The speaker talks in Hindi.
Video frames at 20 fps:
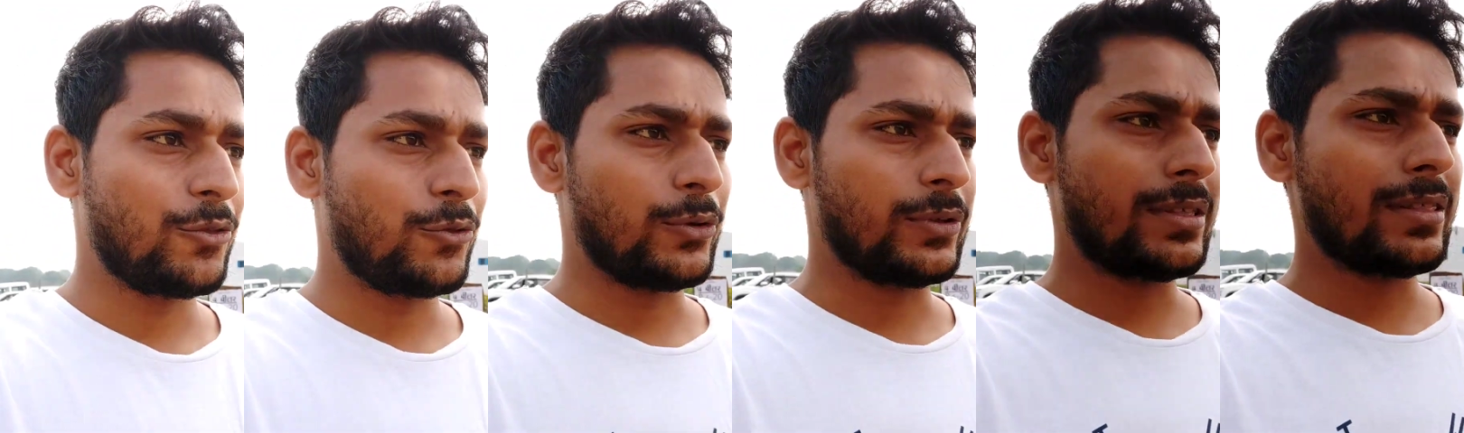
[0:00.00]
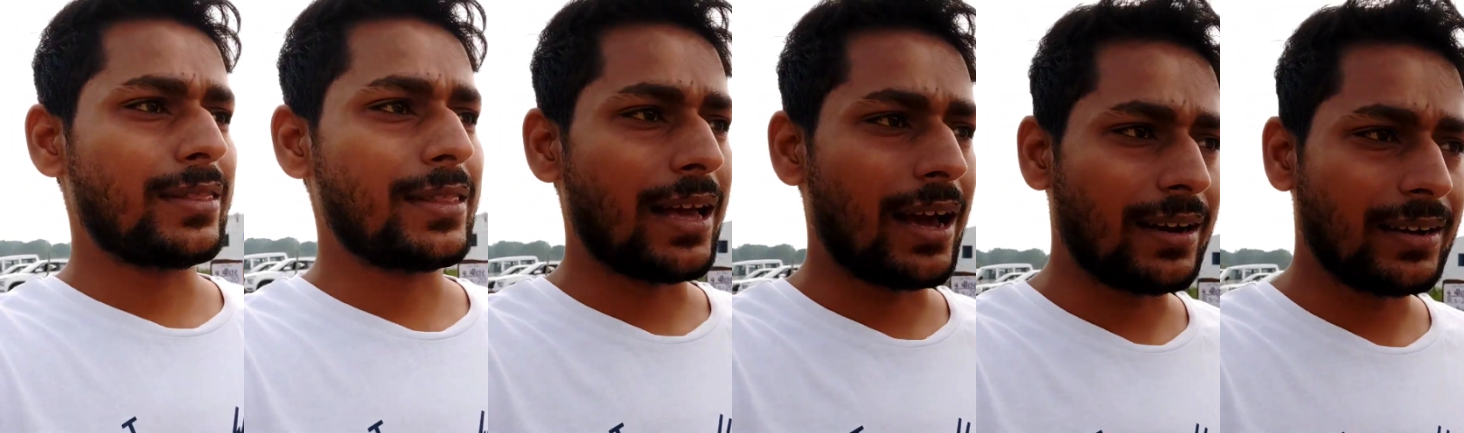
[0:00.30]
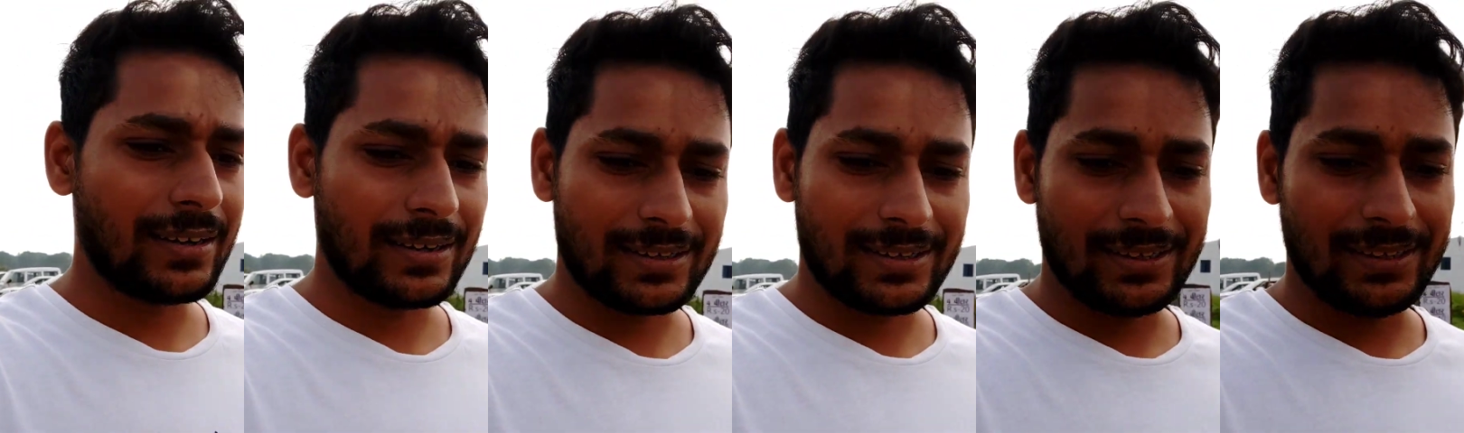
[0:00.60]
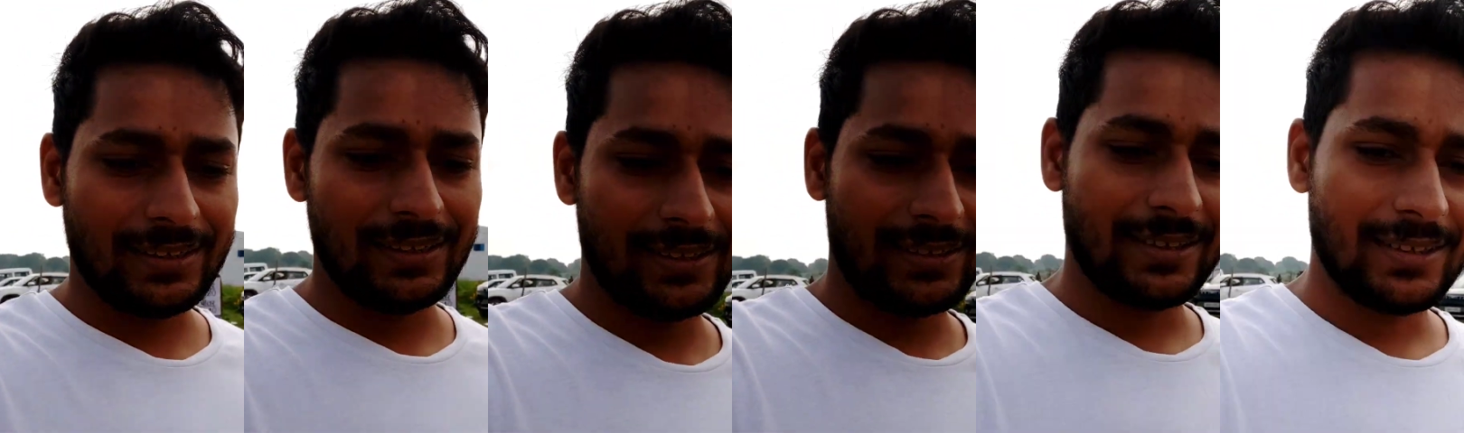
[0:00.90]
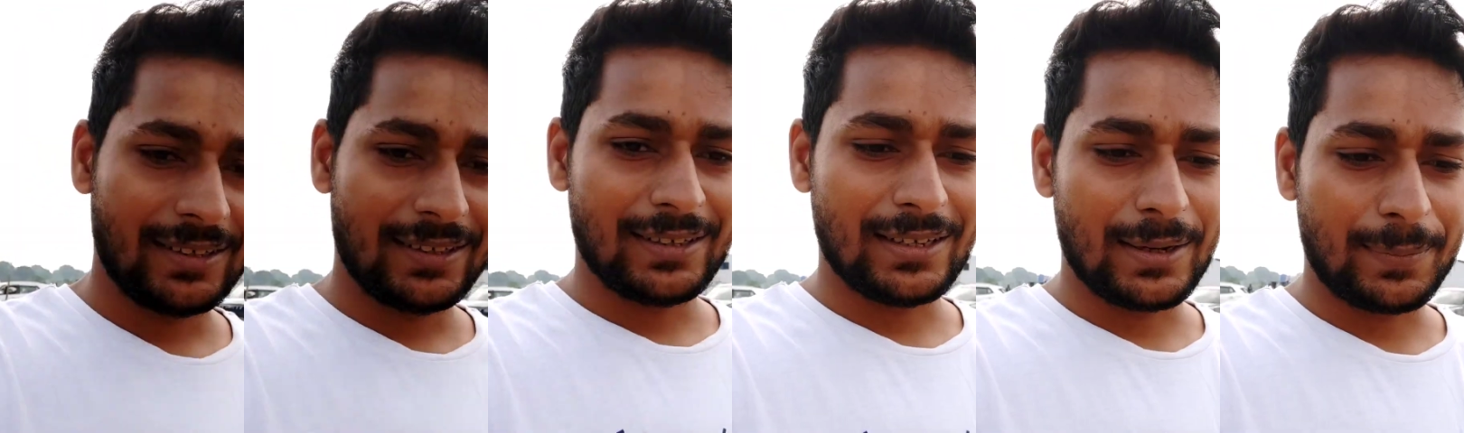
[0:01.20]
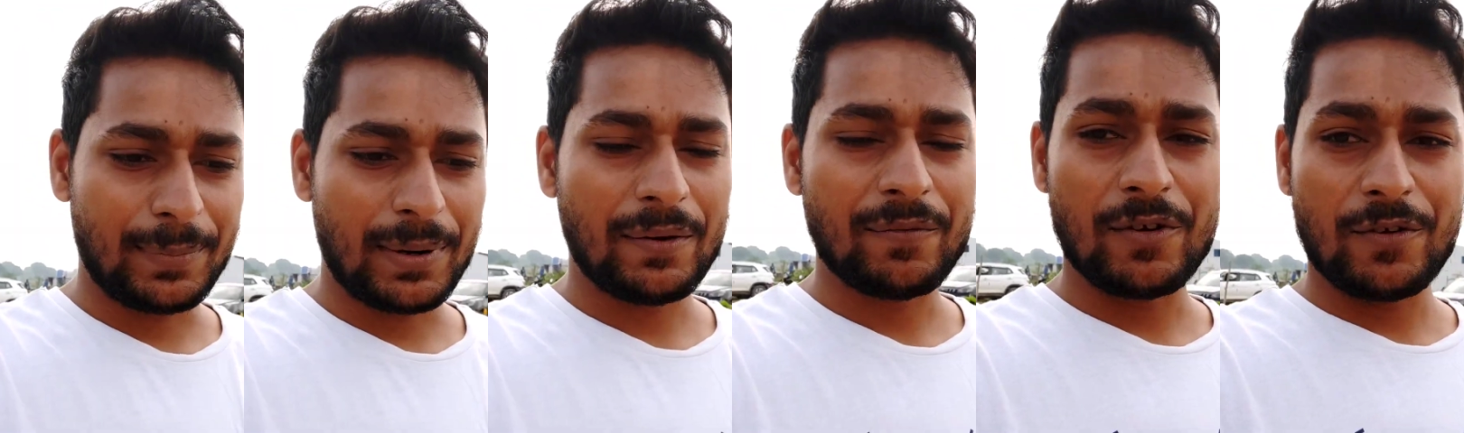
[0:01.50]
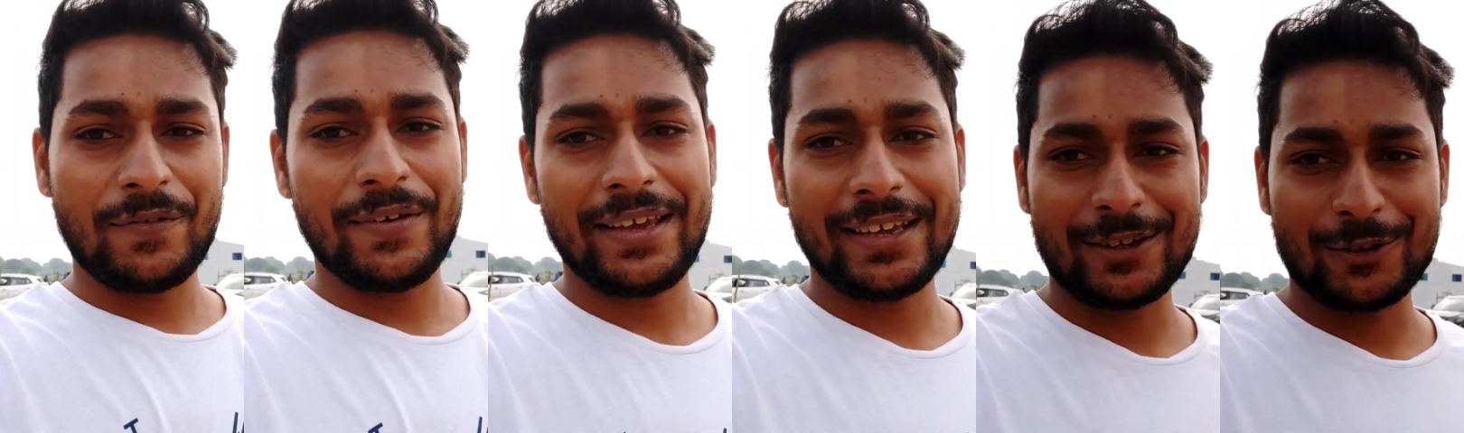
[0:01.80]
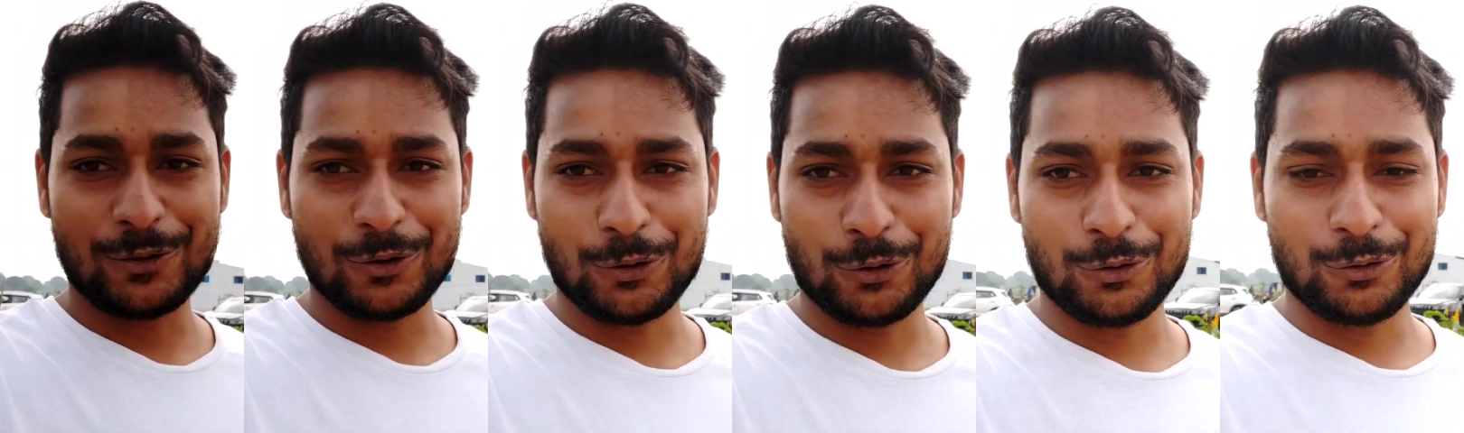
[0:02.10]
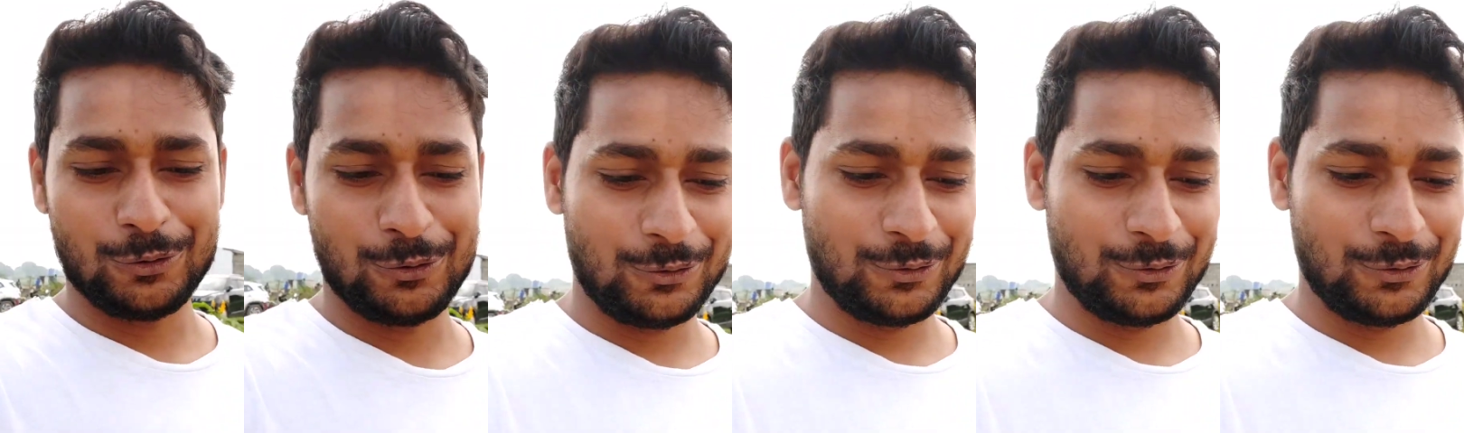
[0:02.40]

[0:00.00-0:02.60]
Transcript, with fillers: तो एक ध्यान रखिए अपना विवेक को